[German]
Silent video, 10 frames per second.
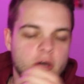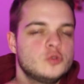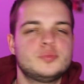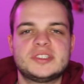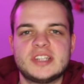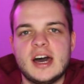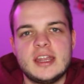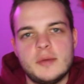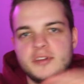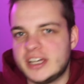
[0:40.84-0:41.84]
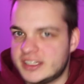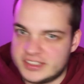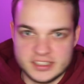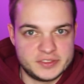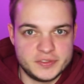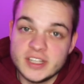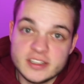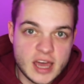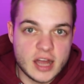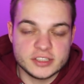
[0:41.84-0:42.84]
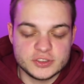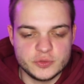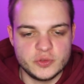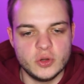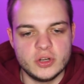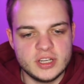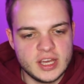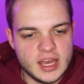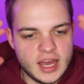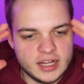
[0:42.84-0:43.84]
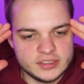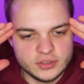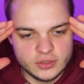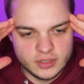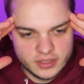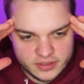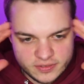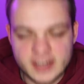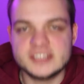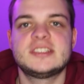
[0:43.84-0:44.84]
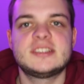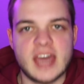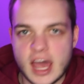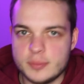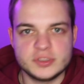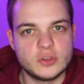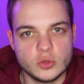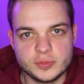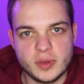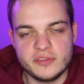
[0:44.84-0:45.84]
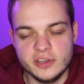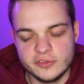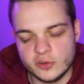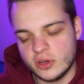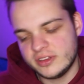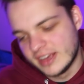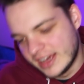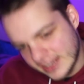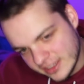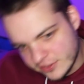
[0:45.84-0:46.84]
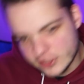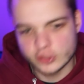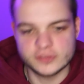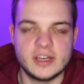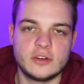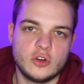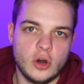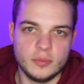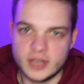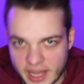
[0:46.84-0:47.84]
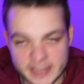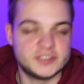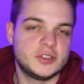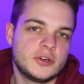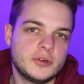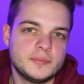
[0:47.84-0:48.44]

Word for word: Und bis dahin haben wir ganz, ganz viele Tage zu füllen. Also ich weiß, der Hype ist groß bei vielen von euch. Die Videos werden kommen. Keine Sorge.